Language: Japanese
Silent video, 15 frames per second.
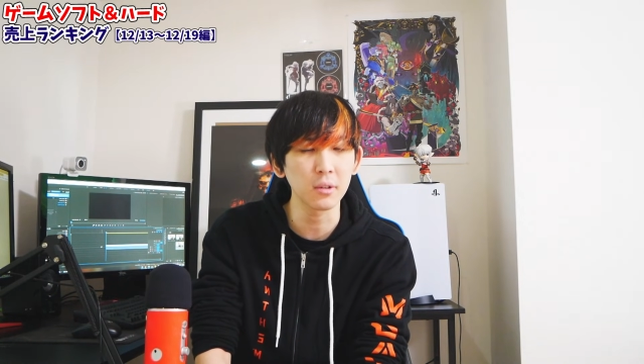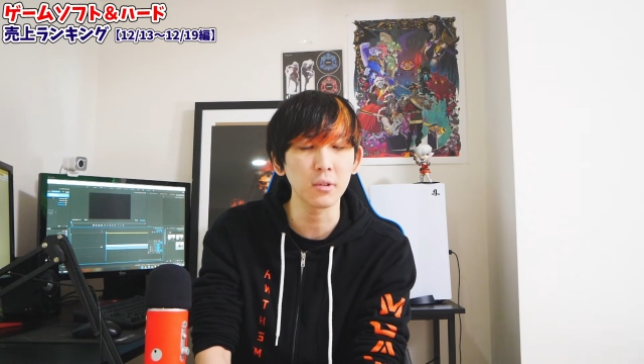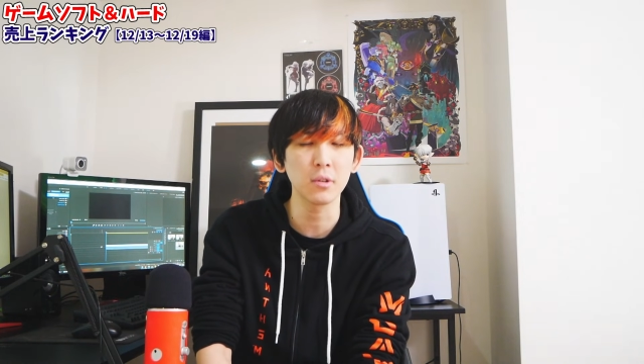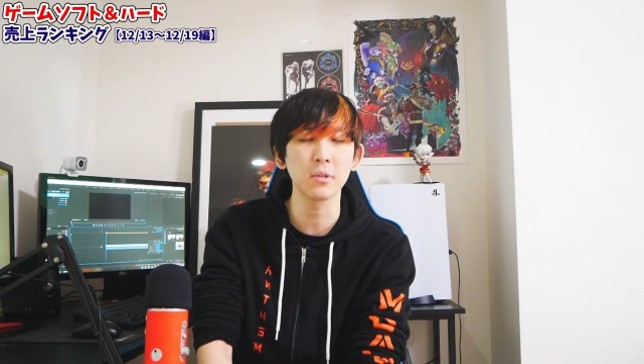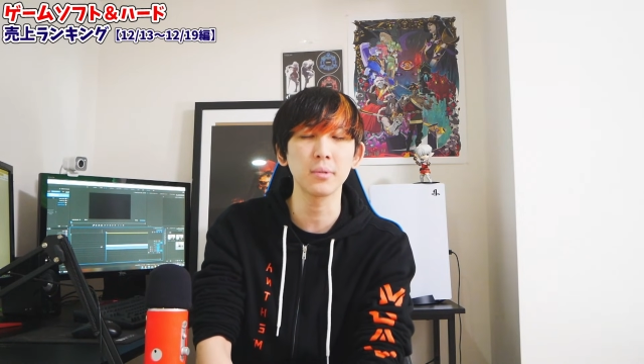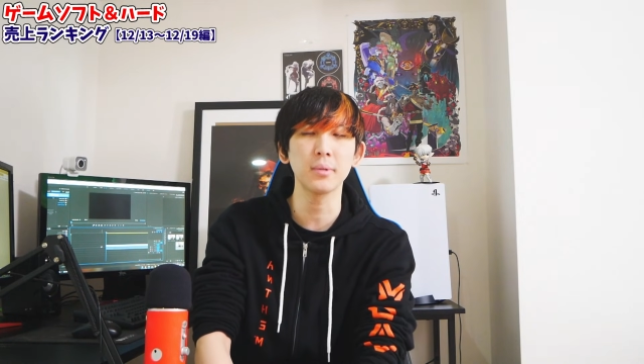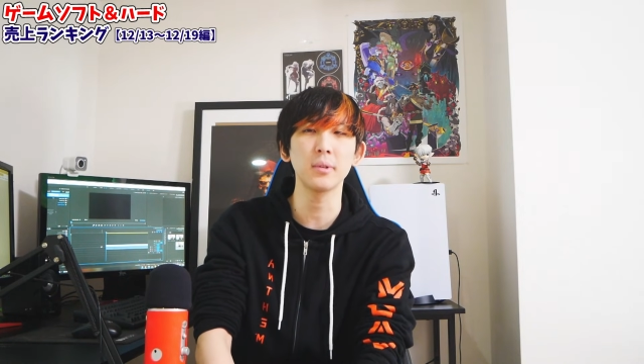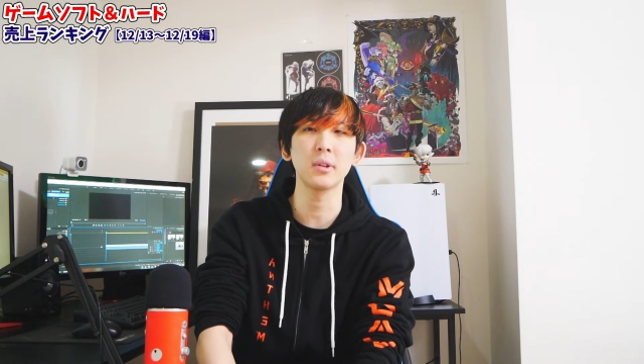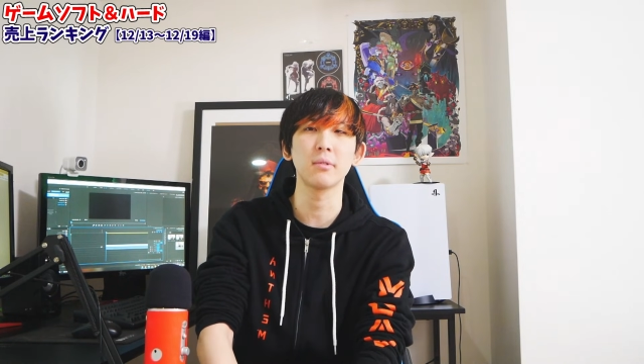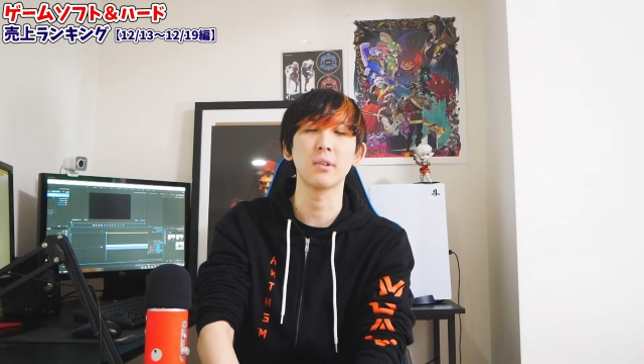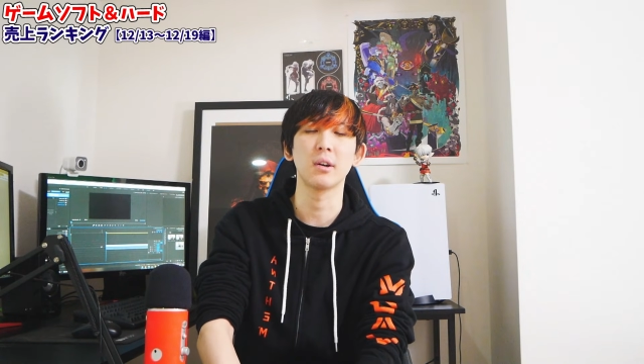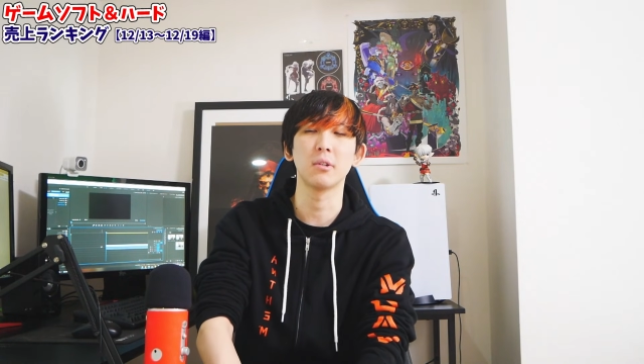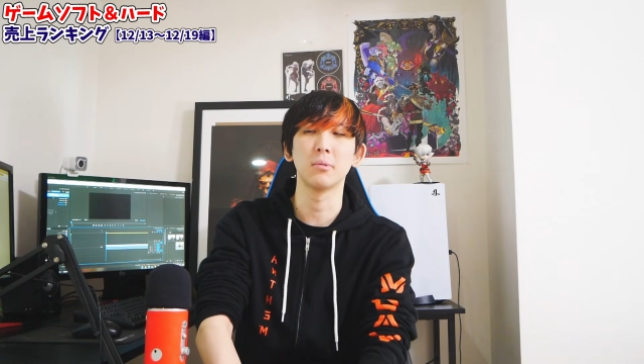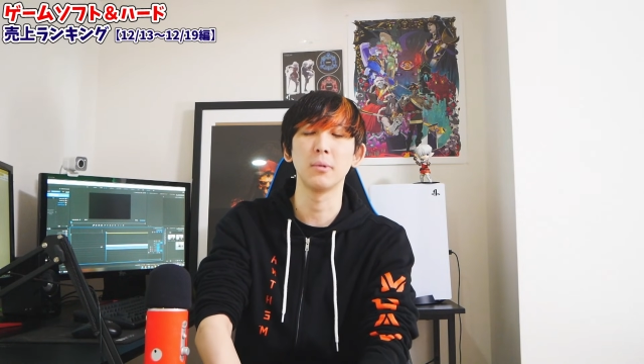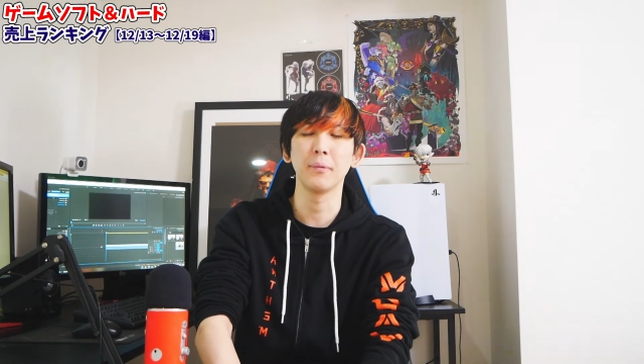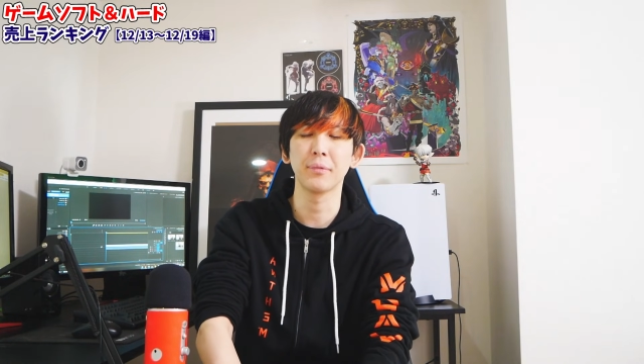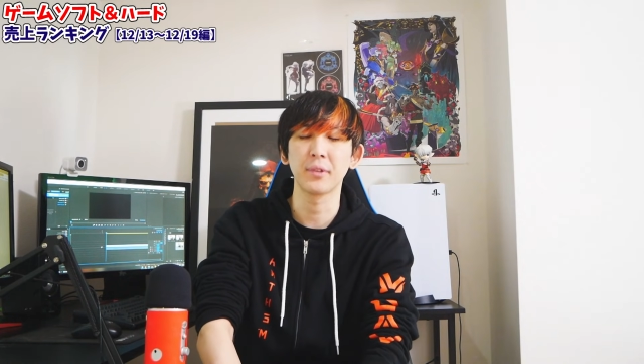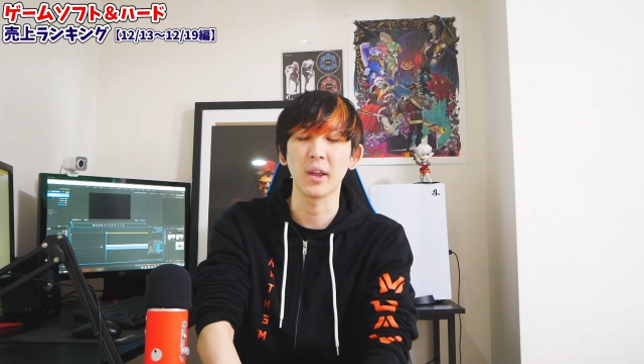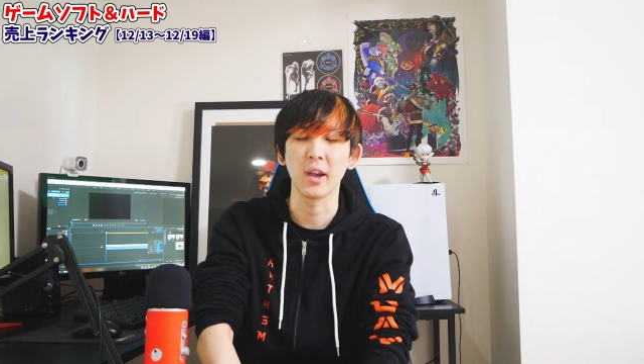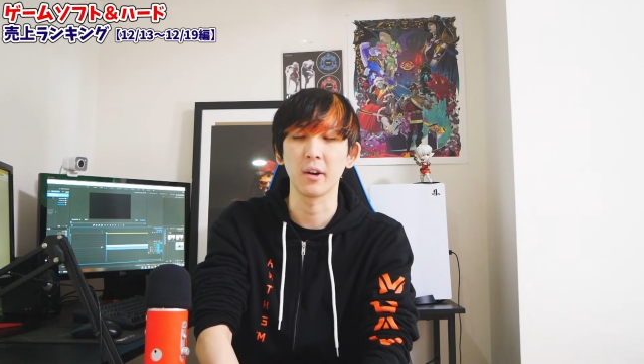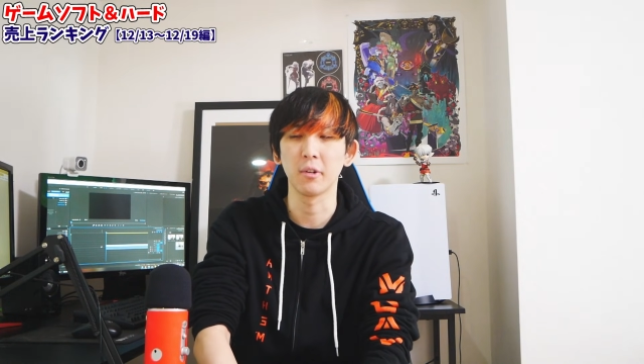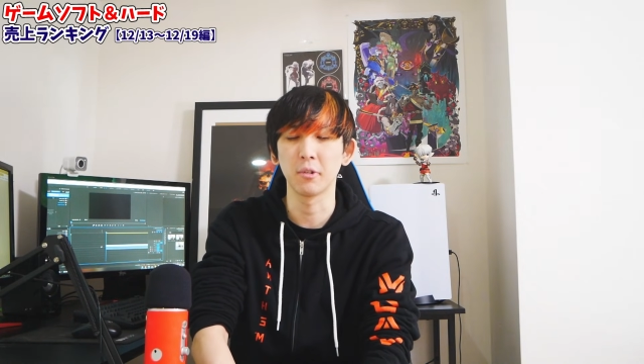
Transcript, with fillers: というふうには思って